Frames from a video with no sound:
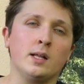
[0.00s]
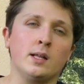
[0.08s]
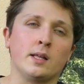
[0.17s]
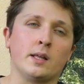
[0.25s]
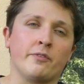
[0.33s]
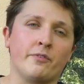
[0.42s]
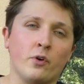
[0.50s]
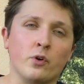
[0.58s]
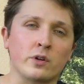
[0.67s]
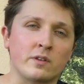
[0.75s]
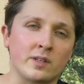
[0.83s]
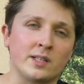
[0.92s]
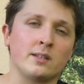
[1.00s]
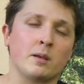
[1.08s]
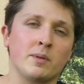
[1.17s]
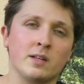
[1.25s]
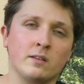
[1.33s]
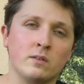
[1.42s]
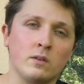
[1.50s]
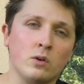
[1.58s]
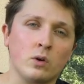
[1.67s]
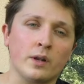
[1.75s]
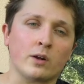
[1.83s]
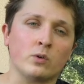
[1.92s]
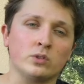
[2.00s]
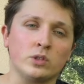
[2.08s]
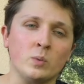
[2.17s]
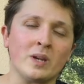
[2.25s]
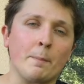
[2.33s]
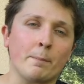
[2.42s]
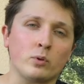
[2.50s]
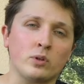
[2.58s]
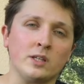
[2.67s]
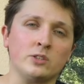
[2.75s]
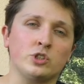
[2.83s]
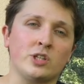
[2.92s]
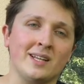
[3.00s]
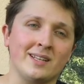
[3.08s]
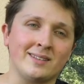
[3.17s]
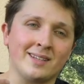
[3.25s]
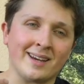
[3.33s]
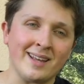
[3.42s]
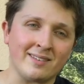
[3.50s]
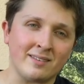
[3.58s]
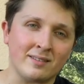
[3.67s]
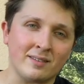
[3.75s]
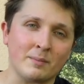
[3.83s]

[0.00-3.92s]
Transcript: eh, forza, determinazione a continuare a proteggere gli interessi,